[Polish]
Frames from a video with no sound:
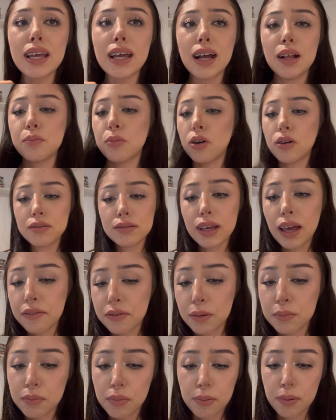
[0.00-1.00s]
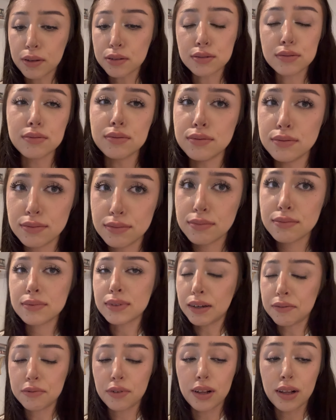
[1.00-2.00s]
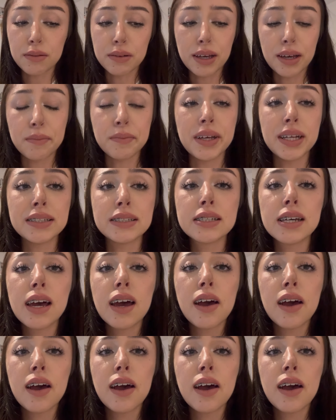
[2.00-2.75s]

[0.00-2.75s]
Albo nie wiem, po prostu tam wolę je mieć,